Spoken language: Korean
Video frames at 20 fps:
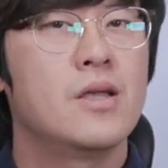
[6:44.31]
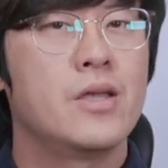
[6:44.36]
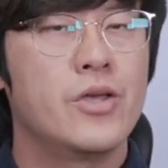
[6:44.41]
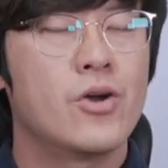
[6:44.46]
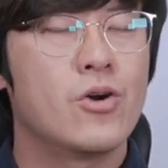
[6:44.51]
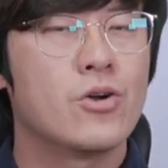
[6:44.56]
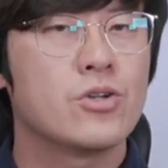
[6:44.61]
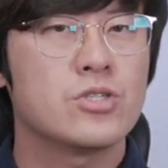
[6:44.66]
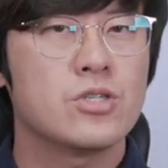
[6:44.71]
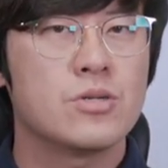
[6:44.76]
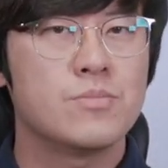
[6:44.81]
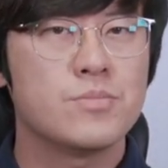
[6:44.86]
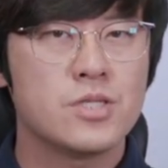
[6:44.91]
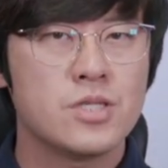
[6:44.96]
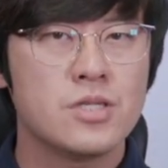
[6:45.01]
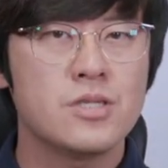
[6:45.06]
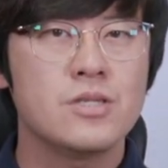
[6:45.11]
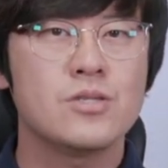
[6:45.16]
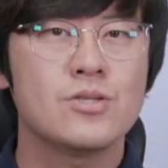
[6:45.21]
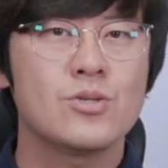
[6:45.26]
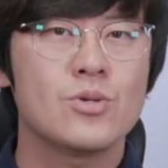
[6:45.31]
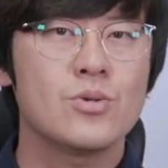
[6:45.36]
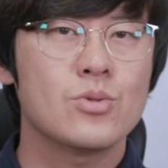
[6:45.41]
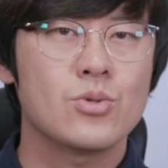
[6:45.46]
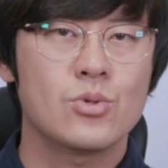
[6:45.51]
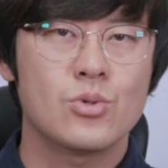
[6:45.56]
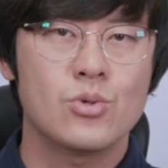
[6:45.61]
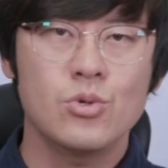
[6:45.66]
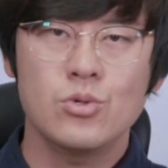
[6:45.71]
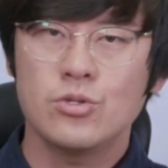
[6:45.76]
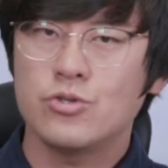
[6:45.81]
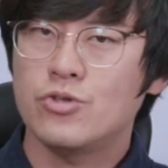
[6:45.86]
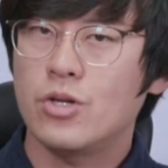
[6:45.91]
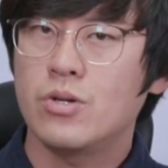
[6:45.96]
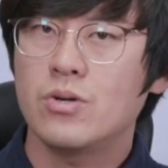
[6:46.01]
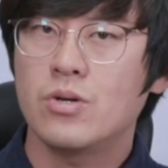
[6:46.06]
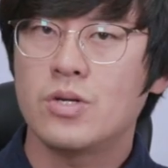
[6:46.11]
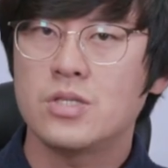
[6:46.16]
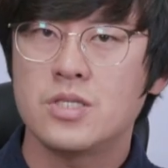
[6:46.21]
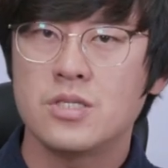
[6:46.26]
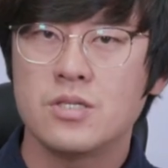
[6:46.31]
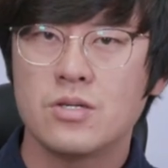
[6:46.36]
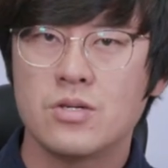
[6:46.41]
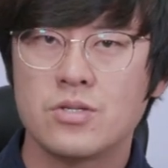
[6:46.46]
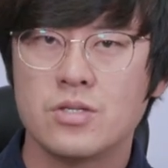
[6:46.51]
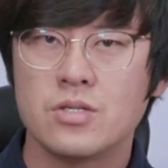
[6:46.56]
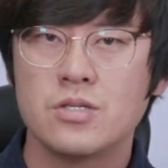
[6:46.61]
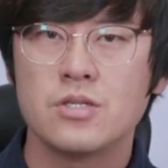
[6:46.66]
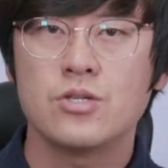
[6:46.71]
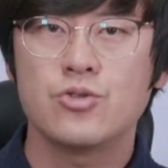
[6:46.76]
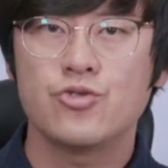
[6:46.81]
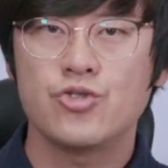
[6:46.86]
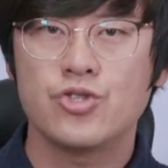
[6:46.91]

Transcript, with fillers: 0.7 정도로 촬영하시는 것을